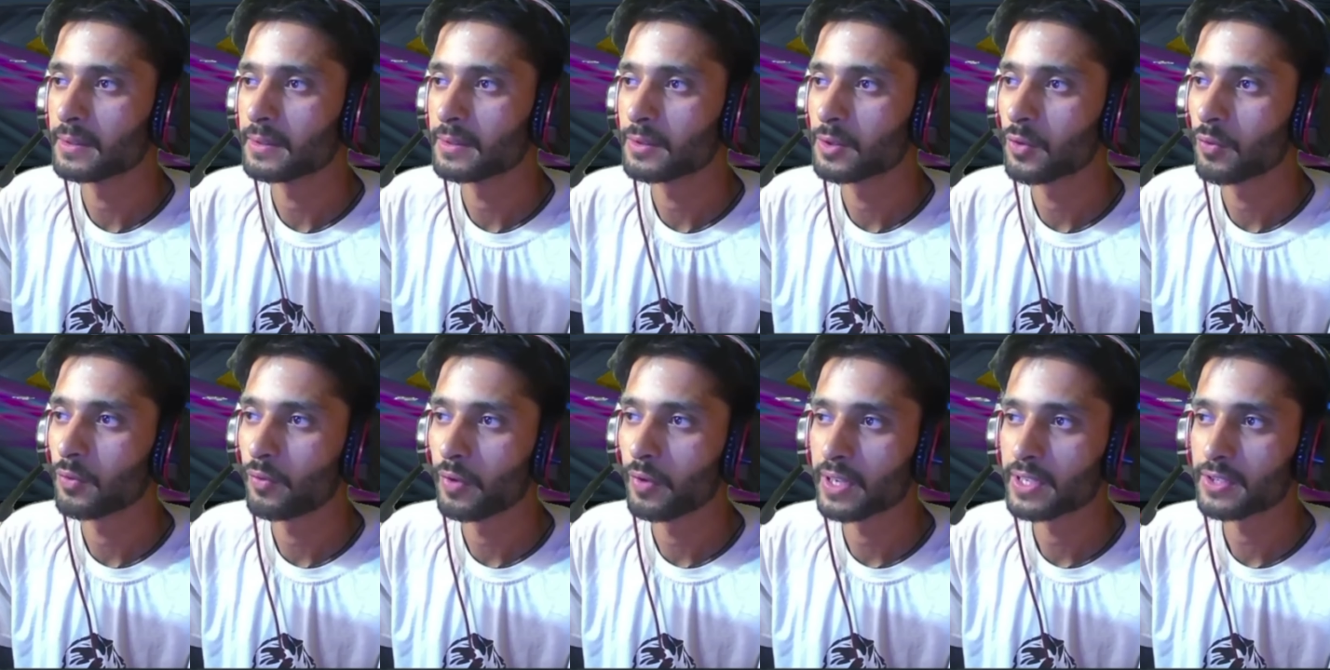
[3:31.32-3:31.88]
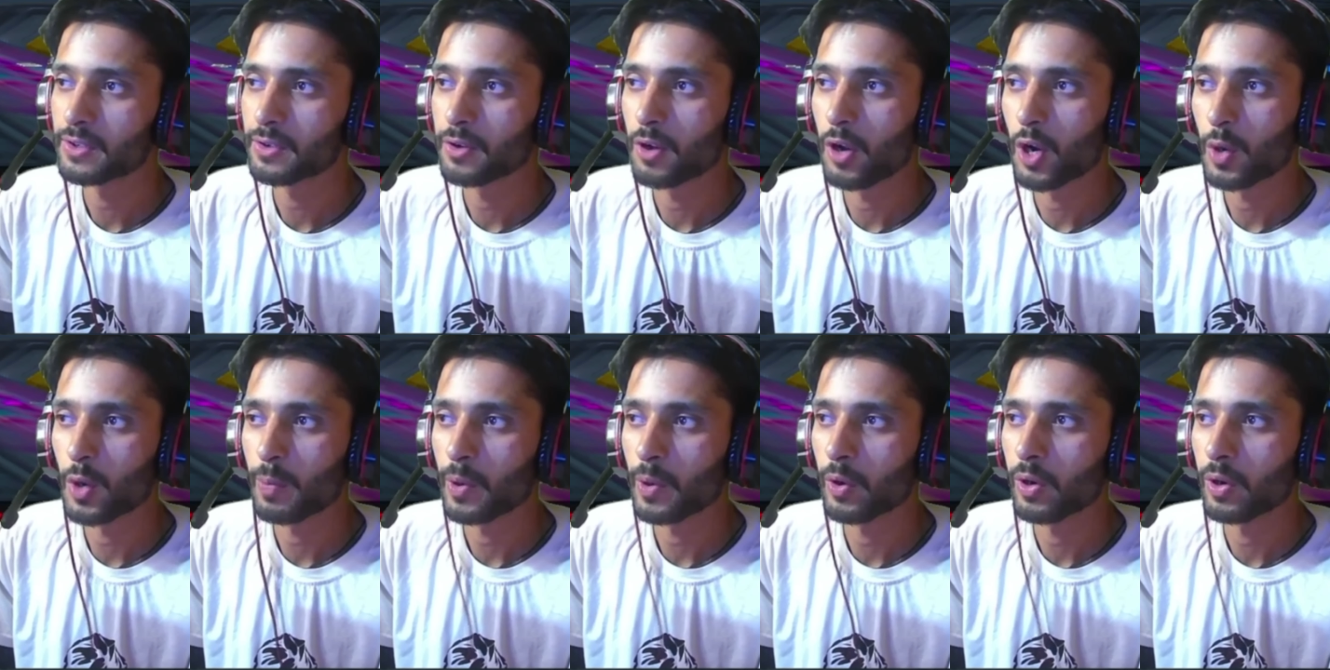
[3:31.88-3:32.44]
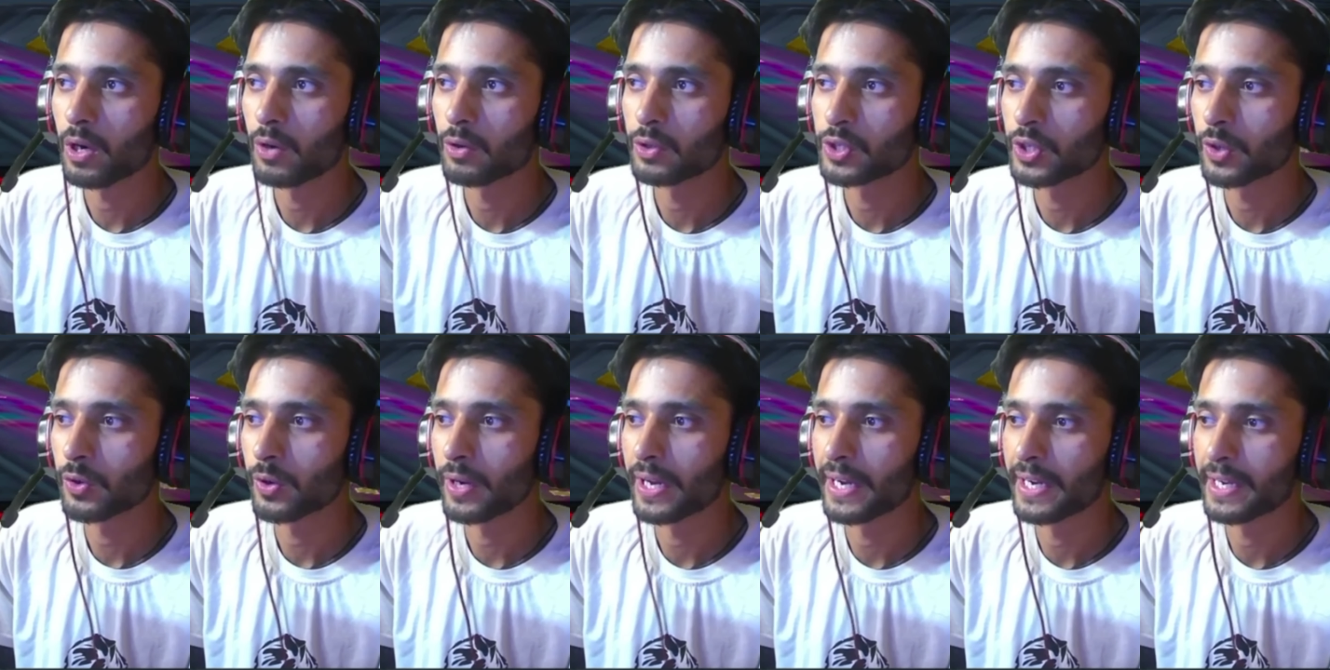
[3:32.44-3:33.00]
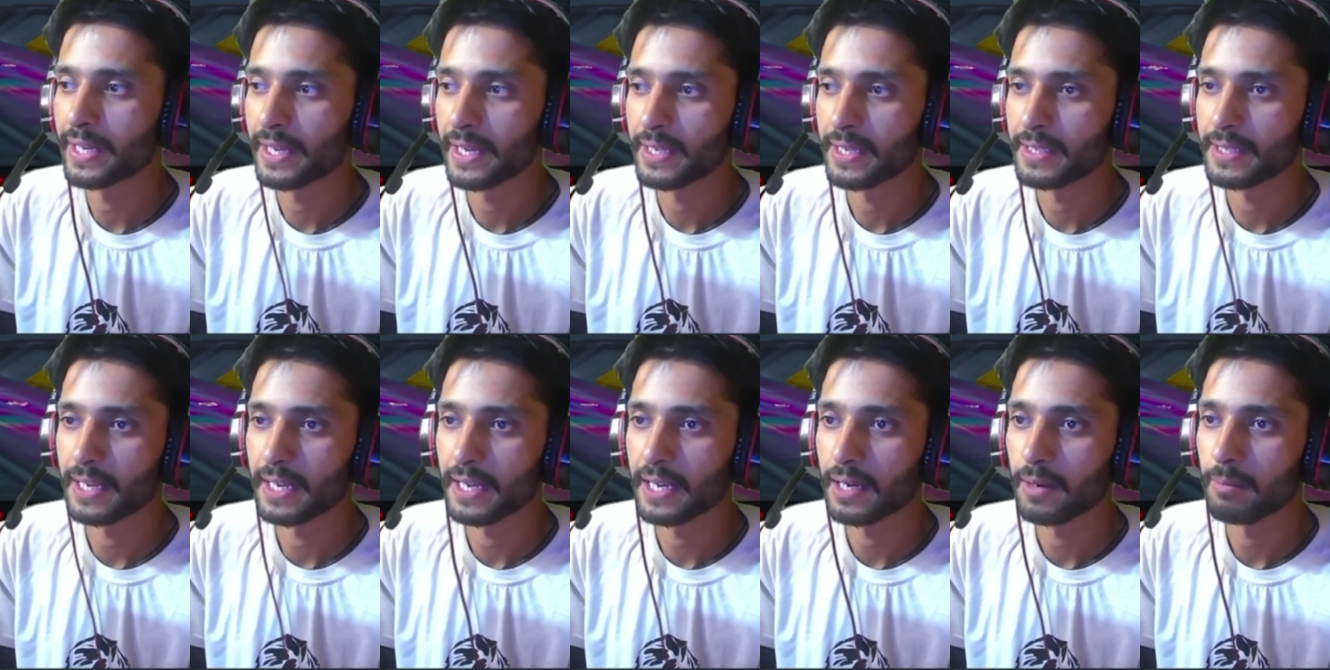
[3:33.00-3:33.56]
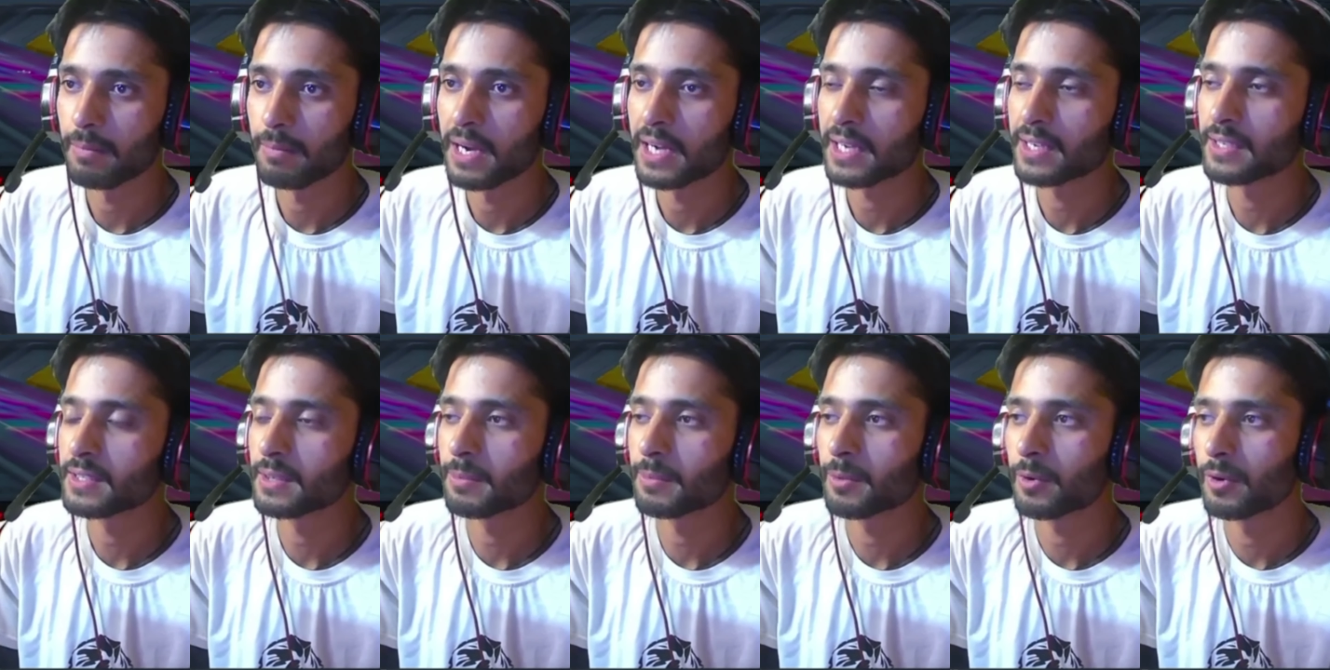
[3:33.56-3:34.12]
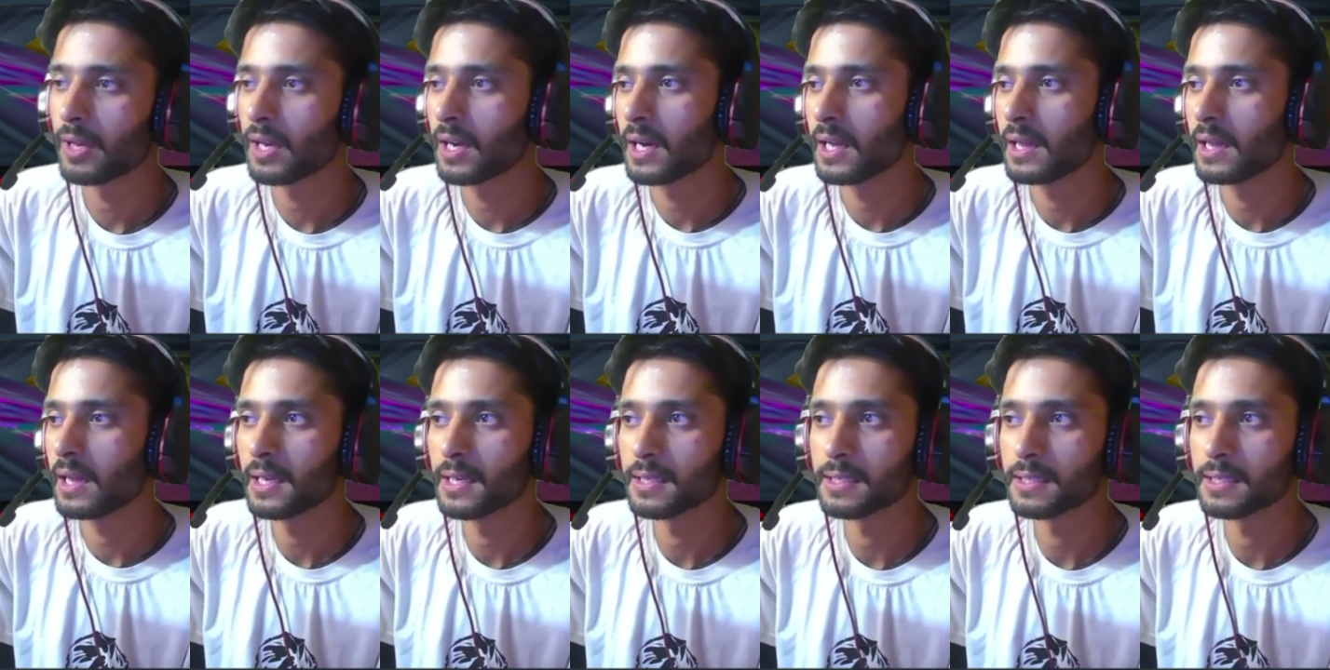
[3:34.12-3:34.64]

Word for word: जो फर्स्ट स्लॉट पे होगा उसी को ऐड किया जाएगा बाकी सबको निकाल दिया